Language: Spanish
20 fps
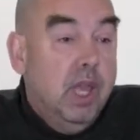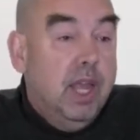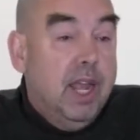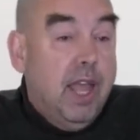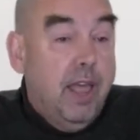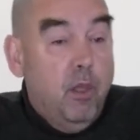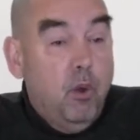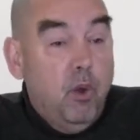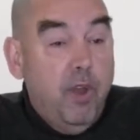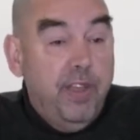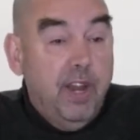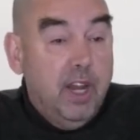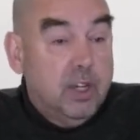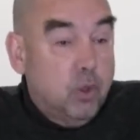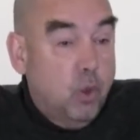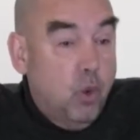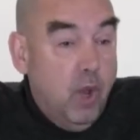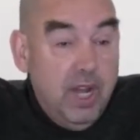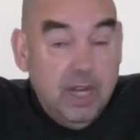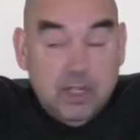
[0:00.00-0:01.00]
cada una de
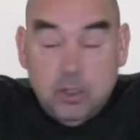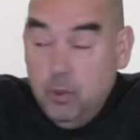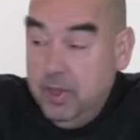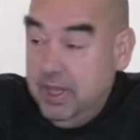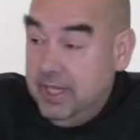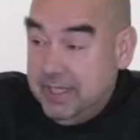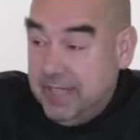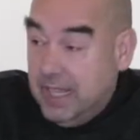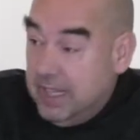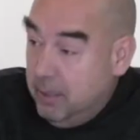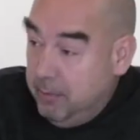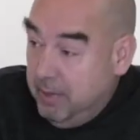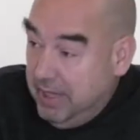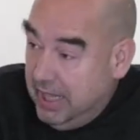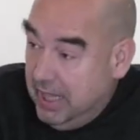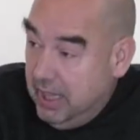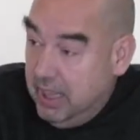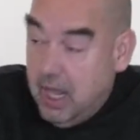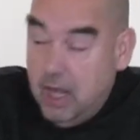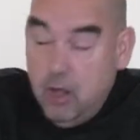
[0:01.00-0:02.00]
las cuales a su vez está
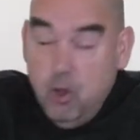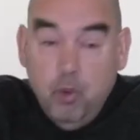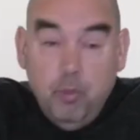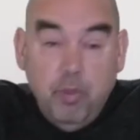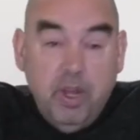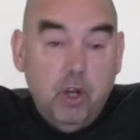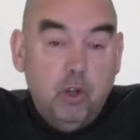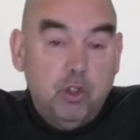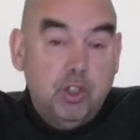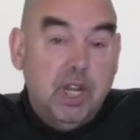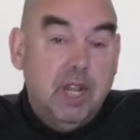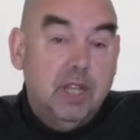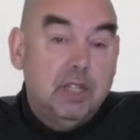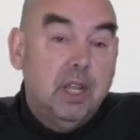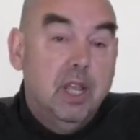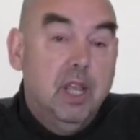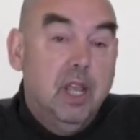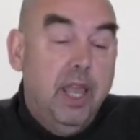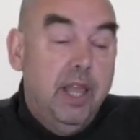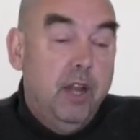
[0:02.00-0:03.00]
dividida en
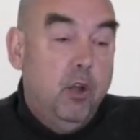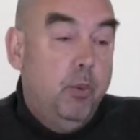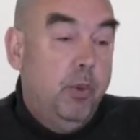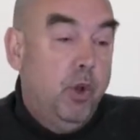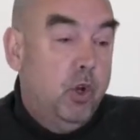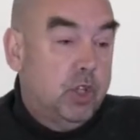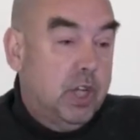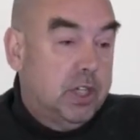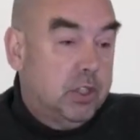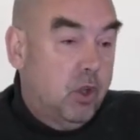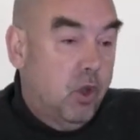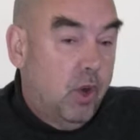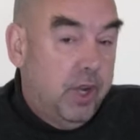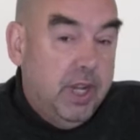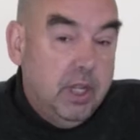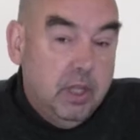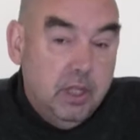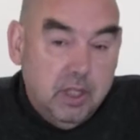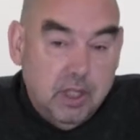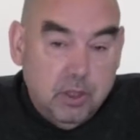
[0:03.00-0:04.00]
numerosas, en numerosas
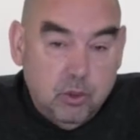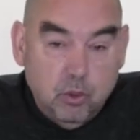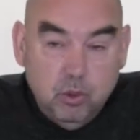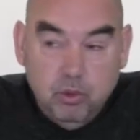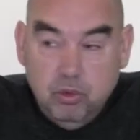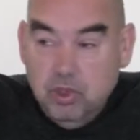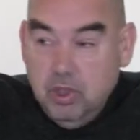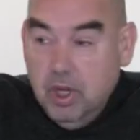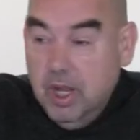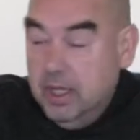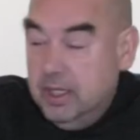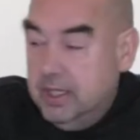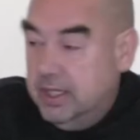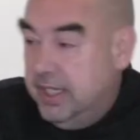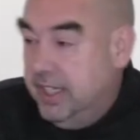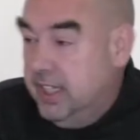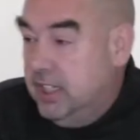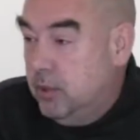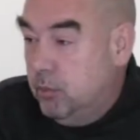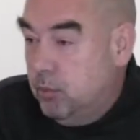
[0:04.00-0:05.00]
corrientes, un
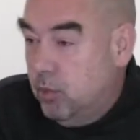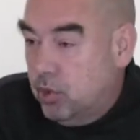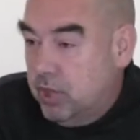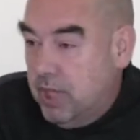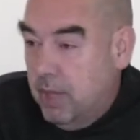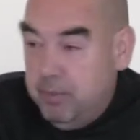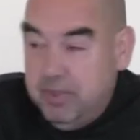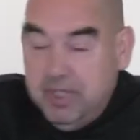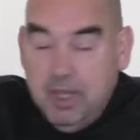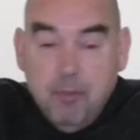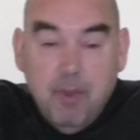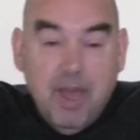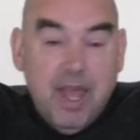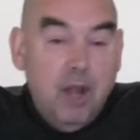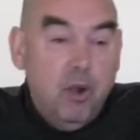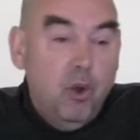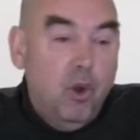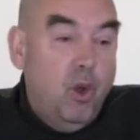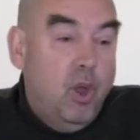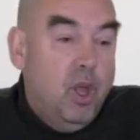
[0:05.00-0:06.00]
chiismo
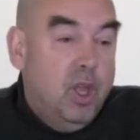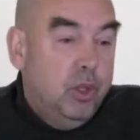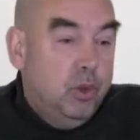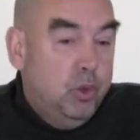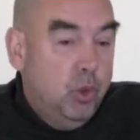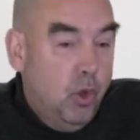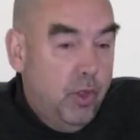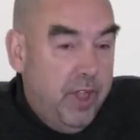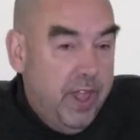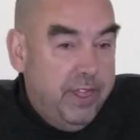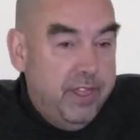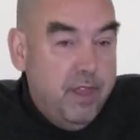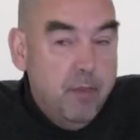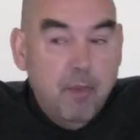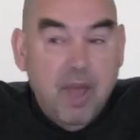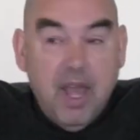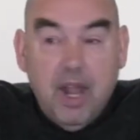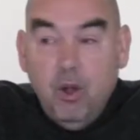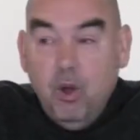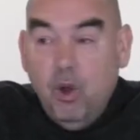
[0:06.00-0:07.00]
septimano,
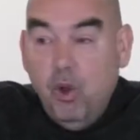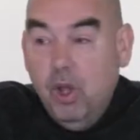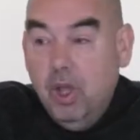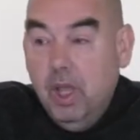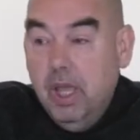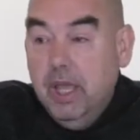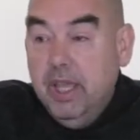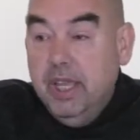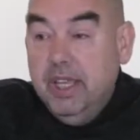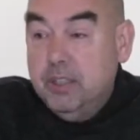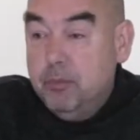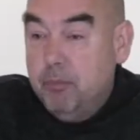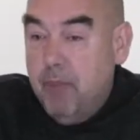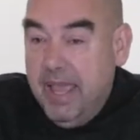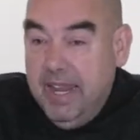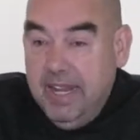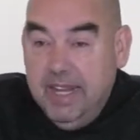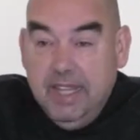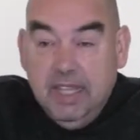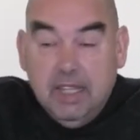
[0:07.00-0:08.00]
duodecimano,
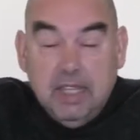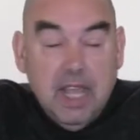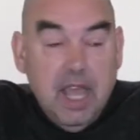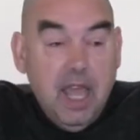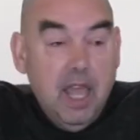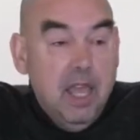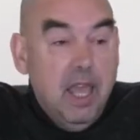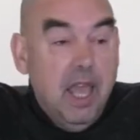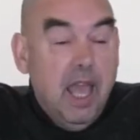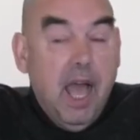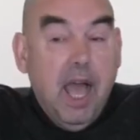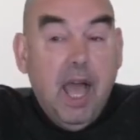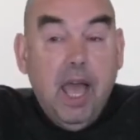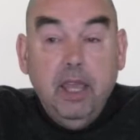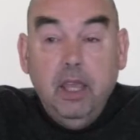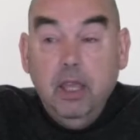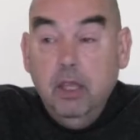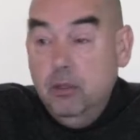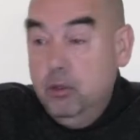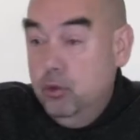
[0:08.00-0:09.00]
ismailita,
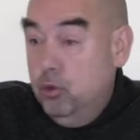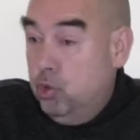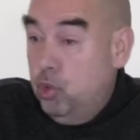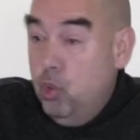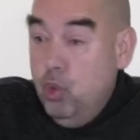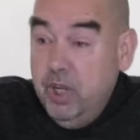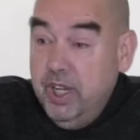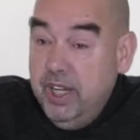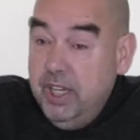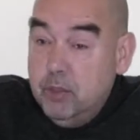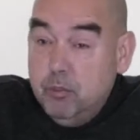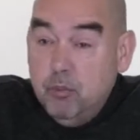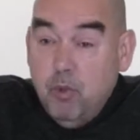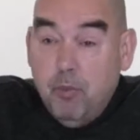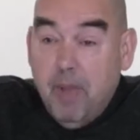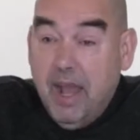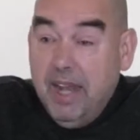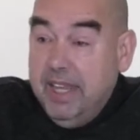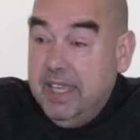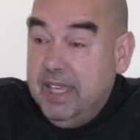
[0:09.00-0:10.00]
hay sunnismo
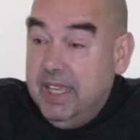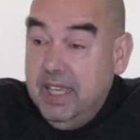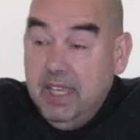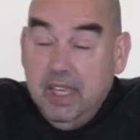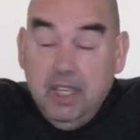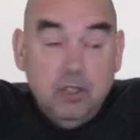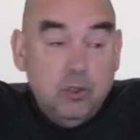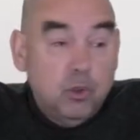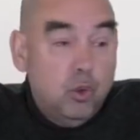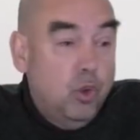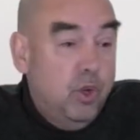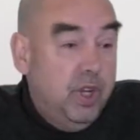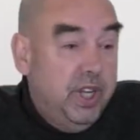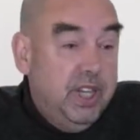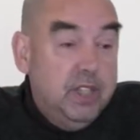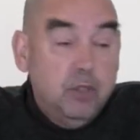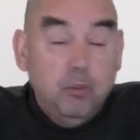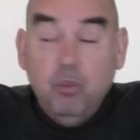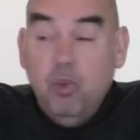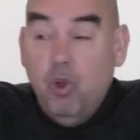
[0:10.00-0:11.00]
maliquí,
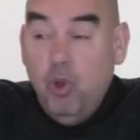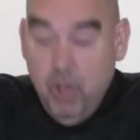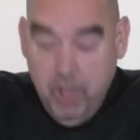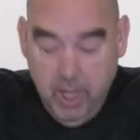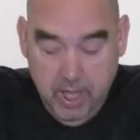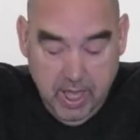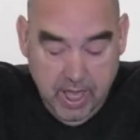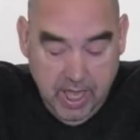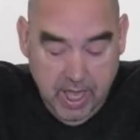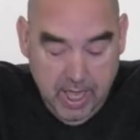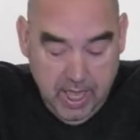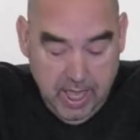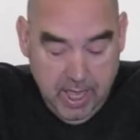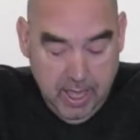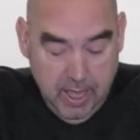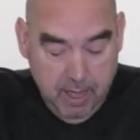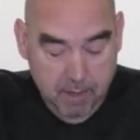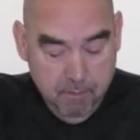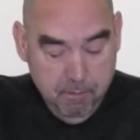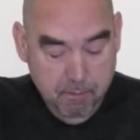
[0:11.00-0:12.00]
sunnismo
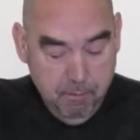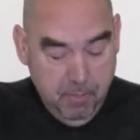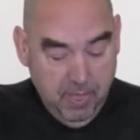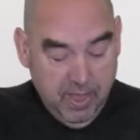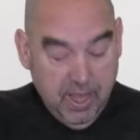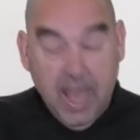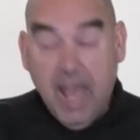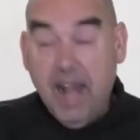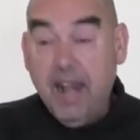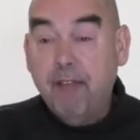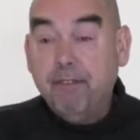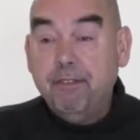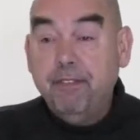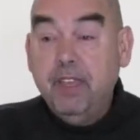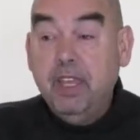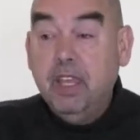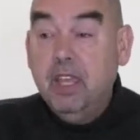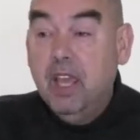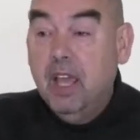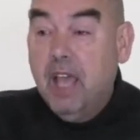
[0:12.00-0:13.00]
eh, mm,
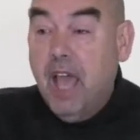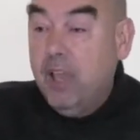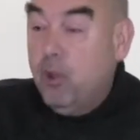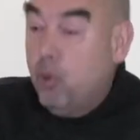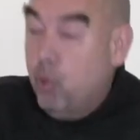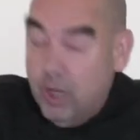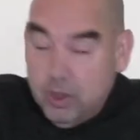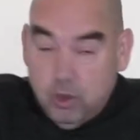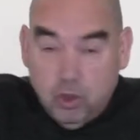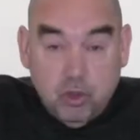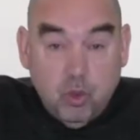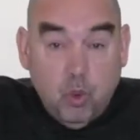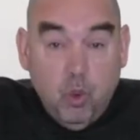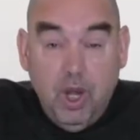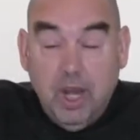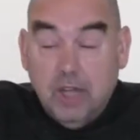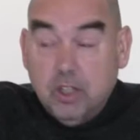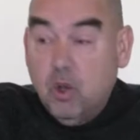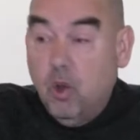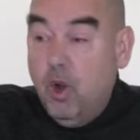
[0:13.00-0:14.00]
hanafí, hay cuatro
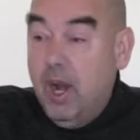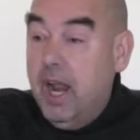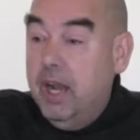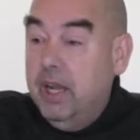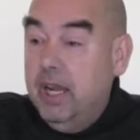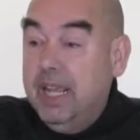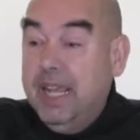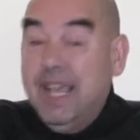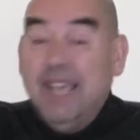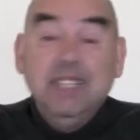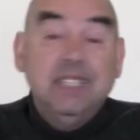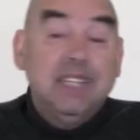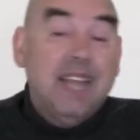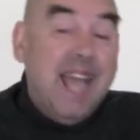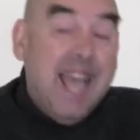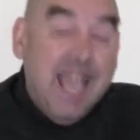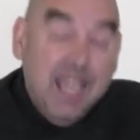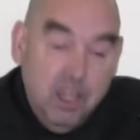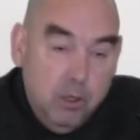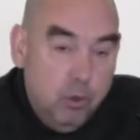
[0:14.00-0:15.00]
escuelas coránicas,
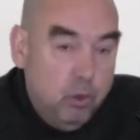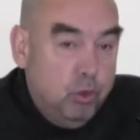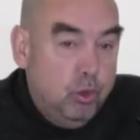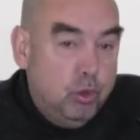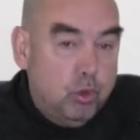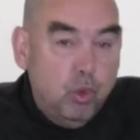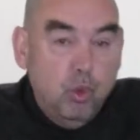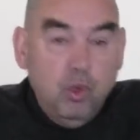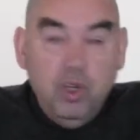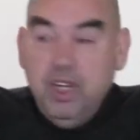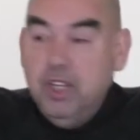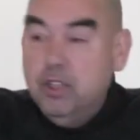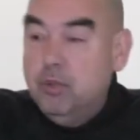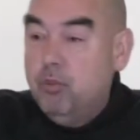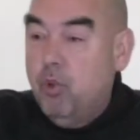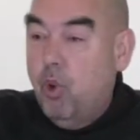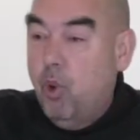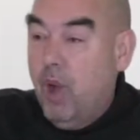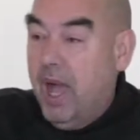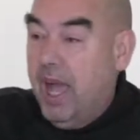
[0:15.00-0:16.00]
hay un
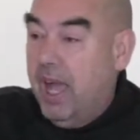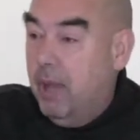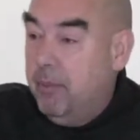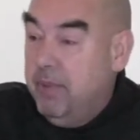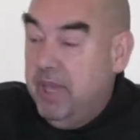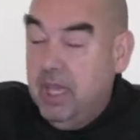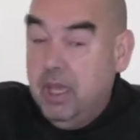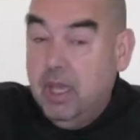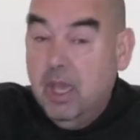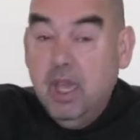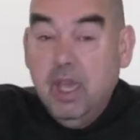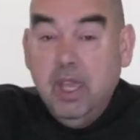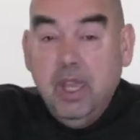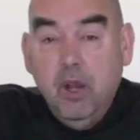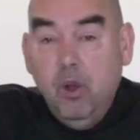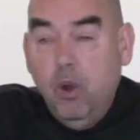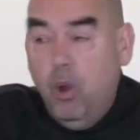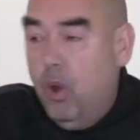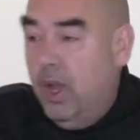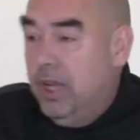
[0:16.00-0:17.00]
sunnismo wahabí,
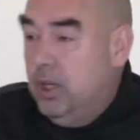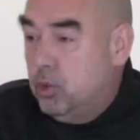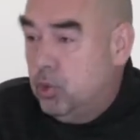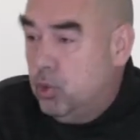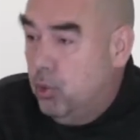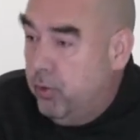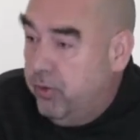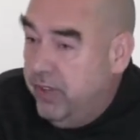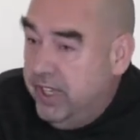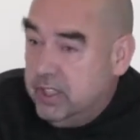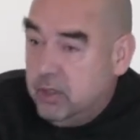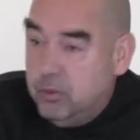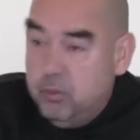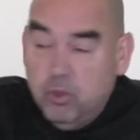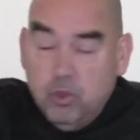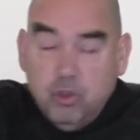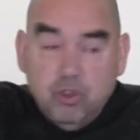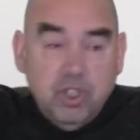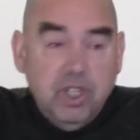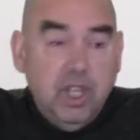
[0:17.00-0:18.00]
y luego hay
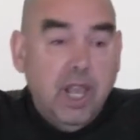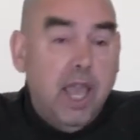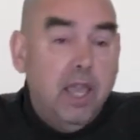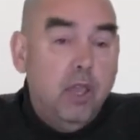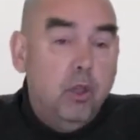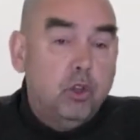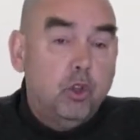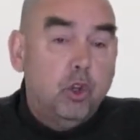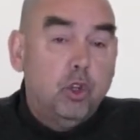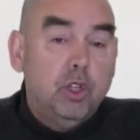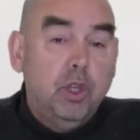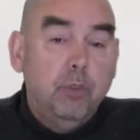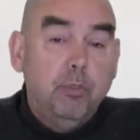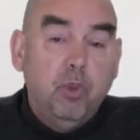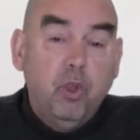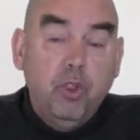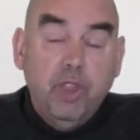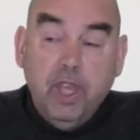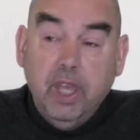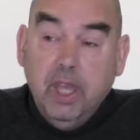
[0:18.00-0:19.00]
sufismos y hay otro
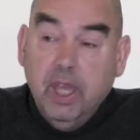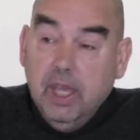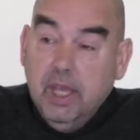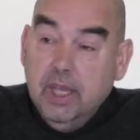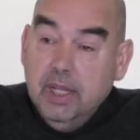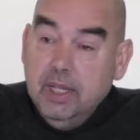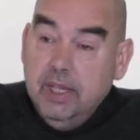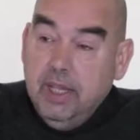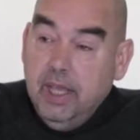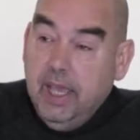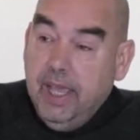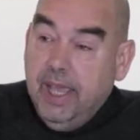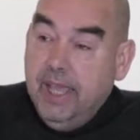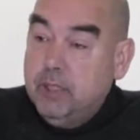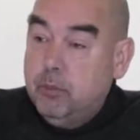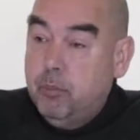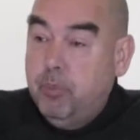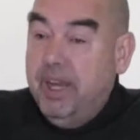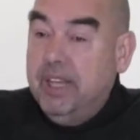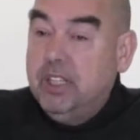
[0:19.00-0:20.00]
tipo de,
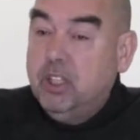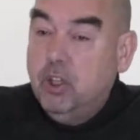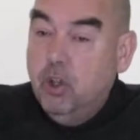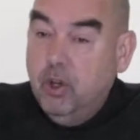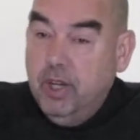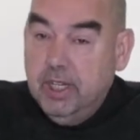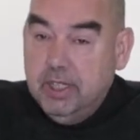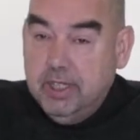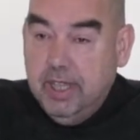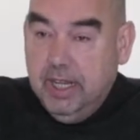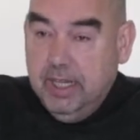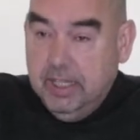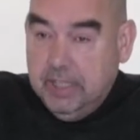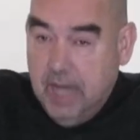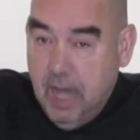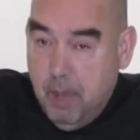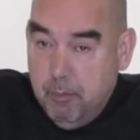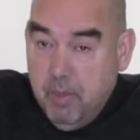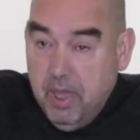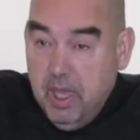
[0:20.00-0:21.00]
expresiones del
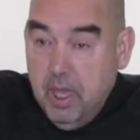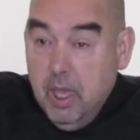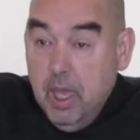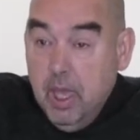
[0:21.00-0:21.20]
Islam.